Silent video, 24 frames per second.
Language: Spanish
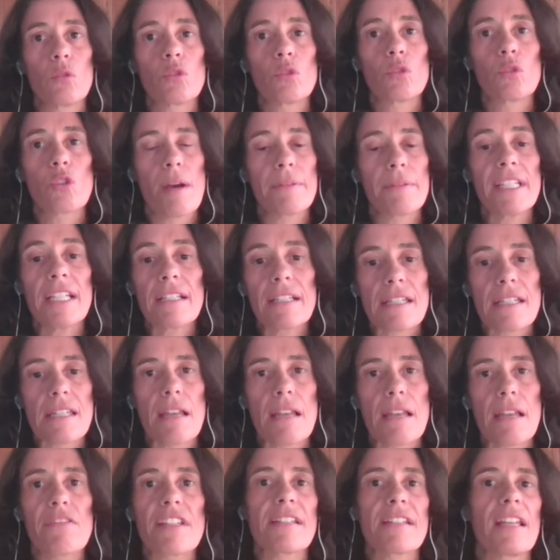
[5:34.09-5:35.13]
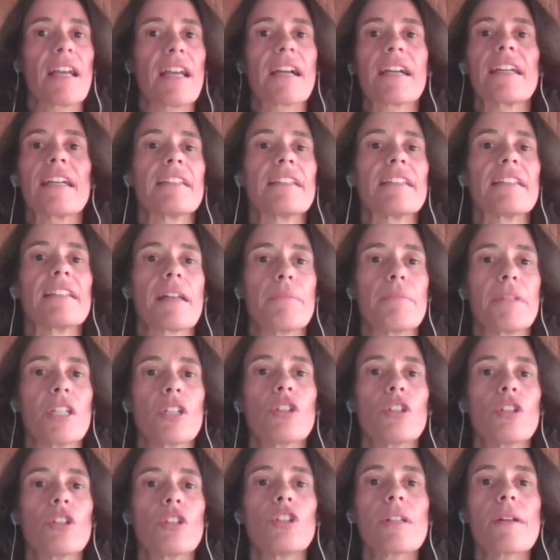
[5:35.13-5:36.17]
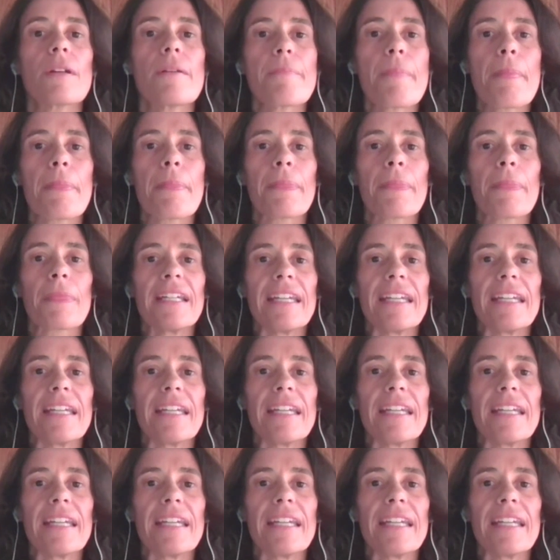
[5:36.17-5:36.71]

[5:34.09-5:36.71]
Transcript: 1 de abril, que es la fecha en la que entra en vigor,